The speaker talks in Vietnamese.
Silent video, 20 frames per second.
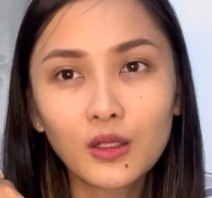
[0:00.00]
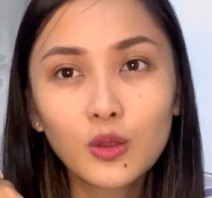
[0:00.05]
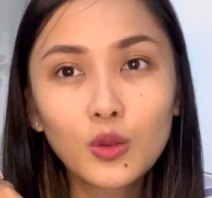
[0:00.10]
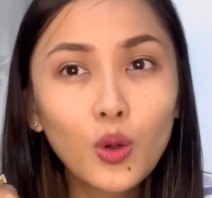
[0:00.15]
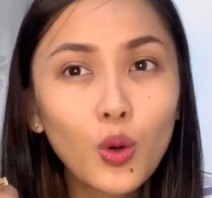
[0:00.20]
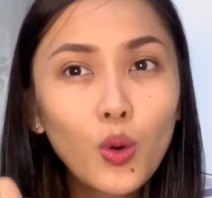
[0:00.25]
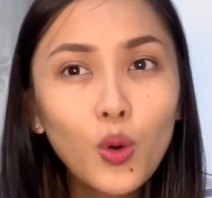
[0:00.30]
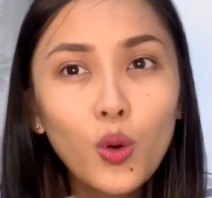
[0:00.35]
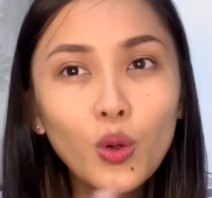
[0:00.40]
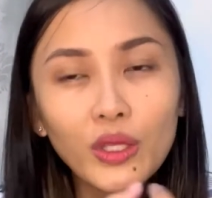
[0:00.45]

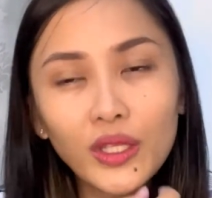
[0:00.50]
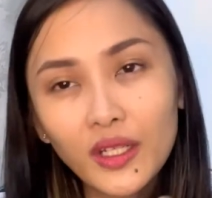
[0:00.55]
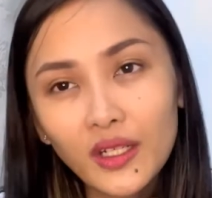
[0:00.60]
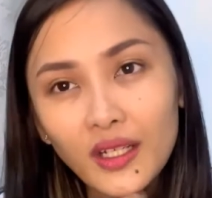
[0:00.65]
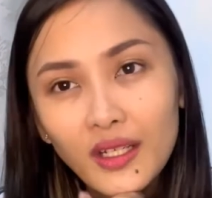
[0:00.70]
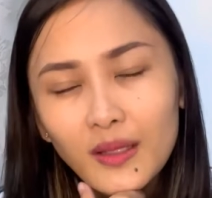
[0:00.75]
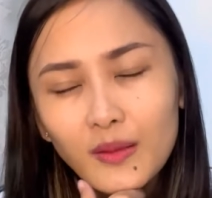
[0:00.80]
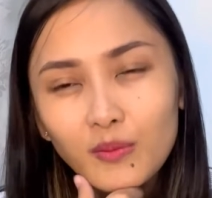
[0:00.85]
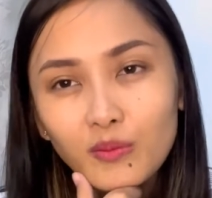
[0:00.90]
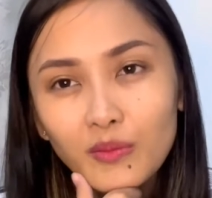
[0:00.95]
cua gì đó
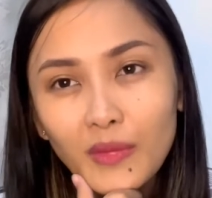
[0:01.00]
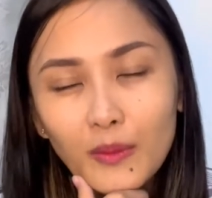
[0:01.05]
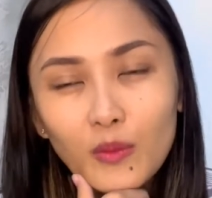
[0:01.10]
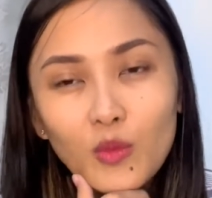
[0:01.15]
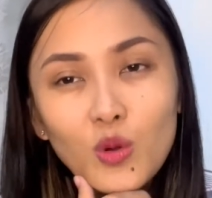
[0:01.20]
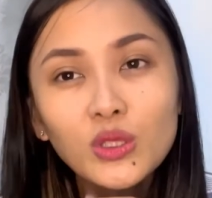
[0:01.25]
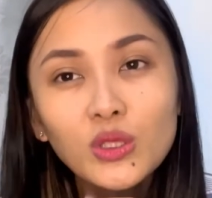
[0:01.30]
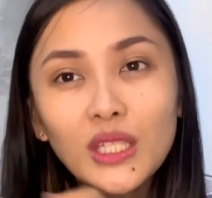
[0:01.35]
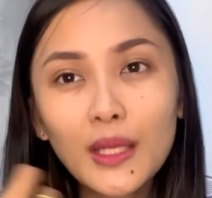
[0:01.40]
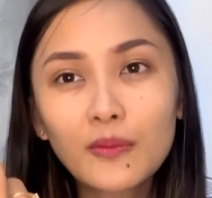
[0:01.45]
đi bạn
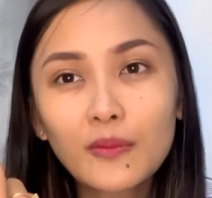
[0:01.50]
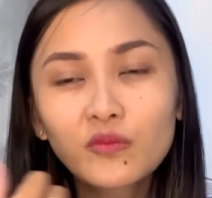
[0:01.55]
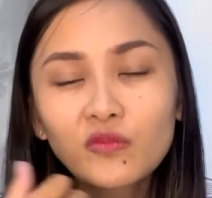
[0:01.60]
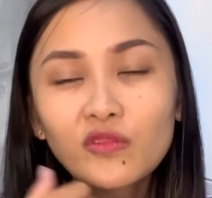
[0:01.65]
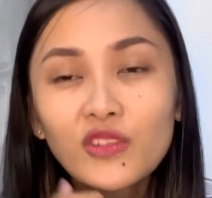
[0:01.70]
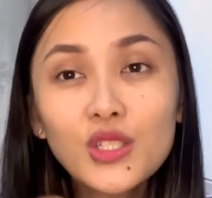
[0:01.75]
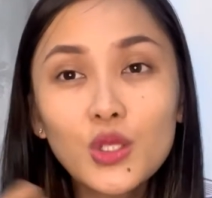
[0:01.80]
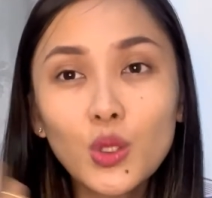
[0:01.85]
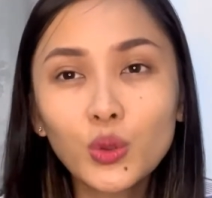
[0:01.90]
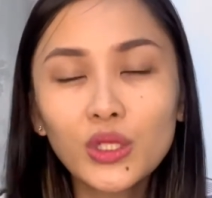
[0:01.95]
muốn tìm
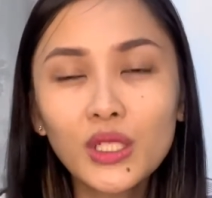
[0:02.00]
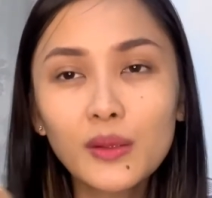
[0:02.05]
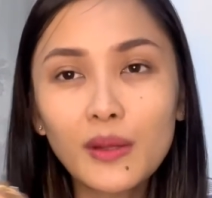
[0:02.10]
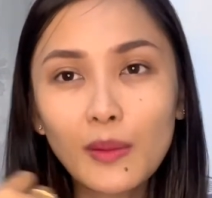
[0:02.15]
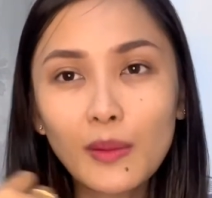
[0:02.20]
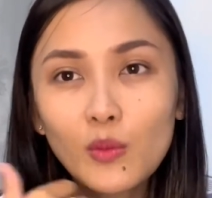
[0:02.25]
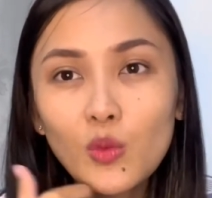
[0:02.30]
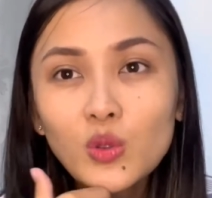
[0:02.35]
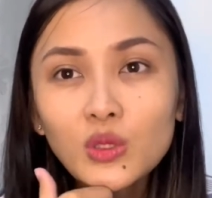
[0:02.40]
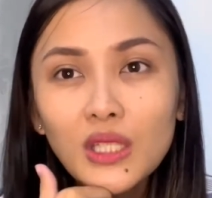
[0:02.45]
ví dụ khi
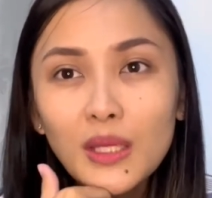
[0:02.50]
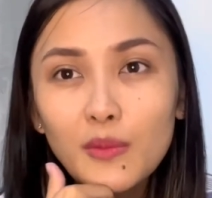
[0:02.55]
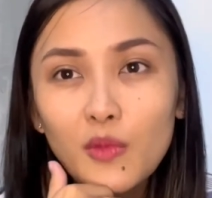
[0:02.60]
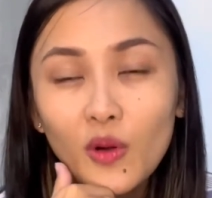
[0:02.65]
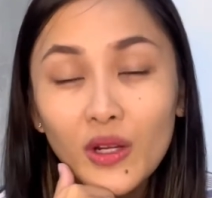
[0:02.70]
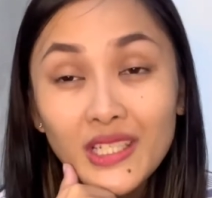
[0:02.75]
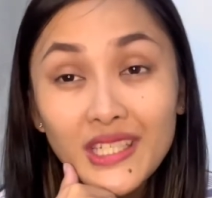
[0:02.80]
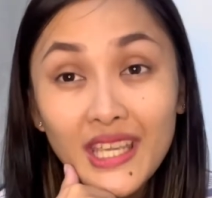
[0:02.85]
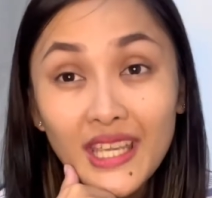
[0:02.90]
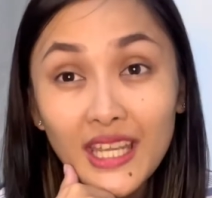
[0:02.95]
bạn muốn tìm một
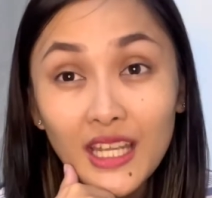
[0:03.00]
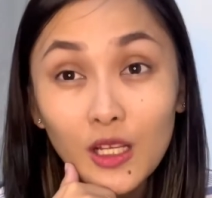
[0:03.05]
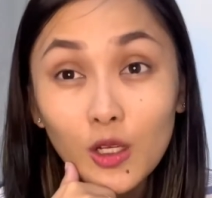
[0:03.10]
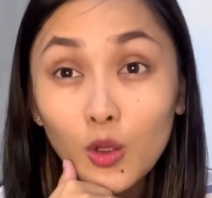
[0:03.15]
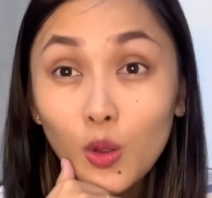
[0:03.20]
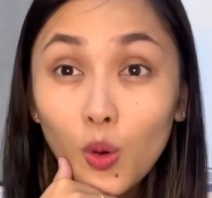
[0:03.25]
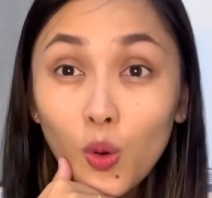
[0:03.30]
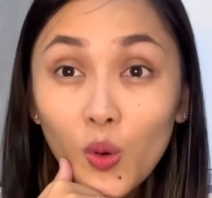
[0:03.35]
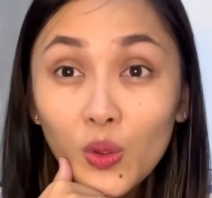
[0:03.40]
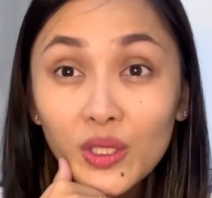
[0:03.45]
cái nhà hàng
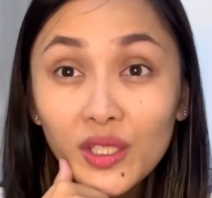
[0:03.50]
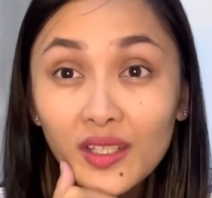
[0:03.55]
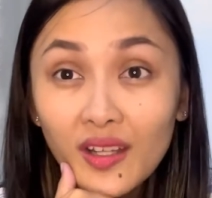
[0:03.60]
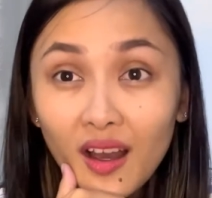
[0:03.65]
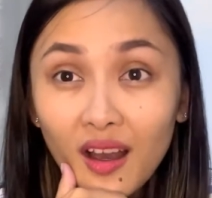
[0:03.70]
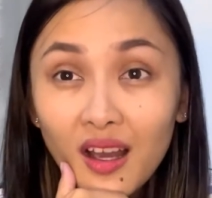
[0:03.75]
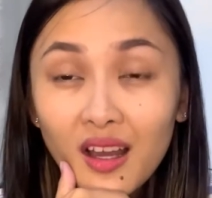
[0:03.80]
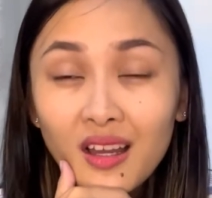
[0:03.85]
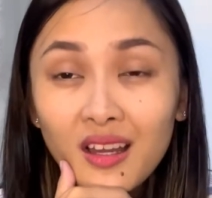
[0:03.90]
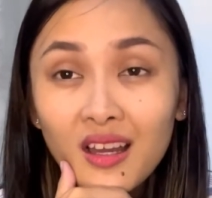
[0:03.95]
cua gì
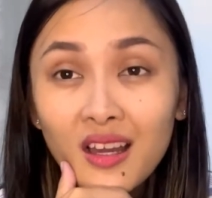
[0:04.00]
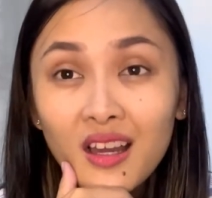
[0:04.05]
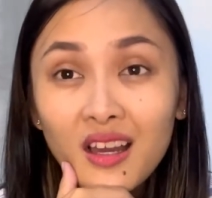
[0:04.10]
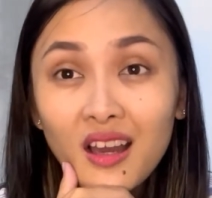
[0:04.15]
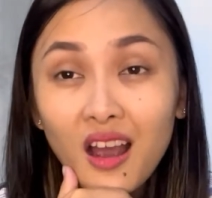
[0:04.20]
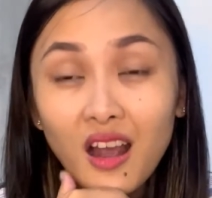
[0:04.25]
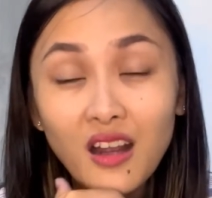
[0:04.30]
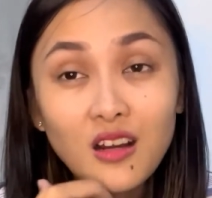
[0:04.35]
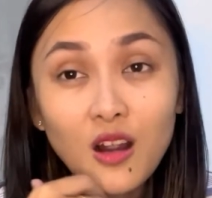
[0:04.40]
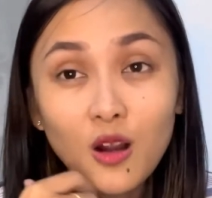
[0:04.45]
đó
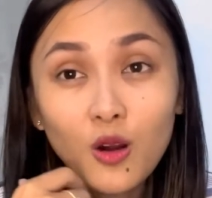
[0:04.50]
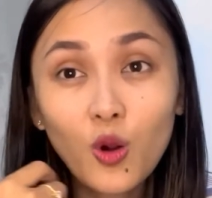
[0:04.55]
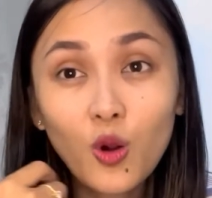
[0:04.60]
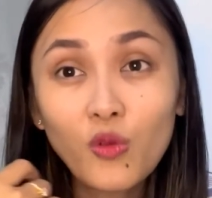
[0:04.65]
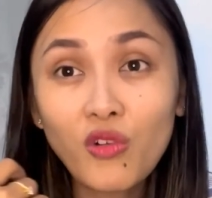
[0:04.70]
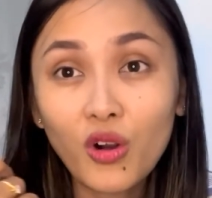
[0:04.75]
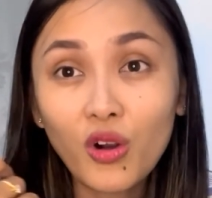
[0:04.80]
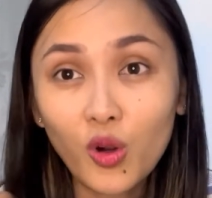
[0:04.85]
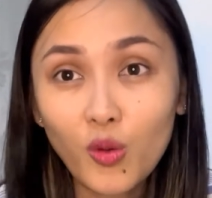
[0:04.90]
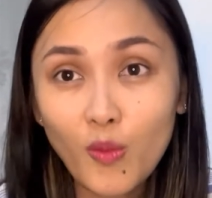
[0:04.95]
ở gần khu
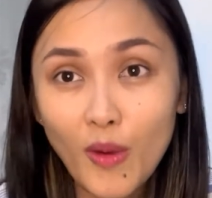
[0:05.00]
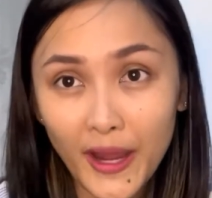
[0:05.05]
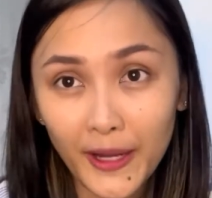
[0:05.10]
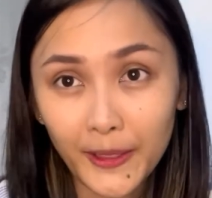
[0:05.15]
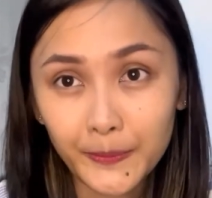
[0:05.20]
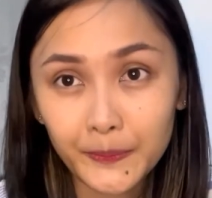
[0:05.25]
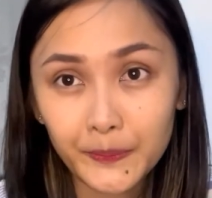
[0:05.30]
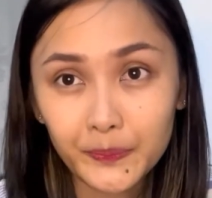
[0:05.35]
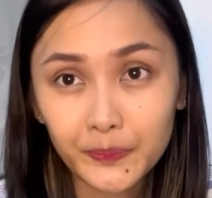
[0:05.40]
vực của bạn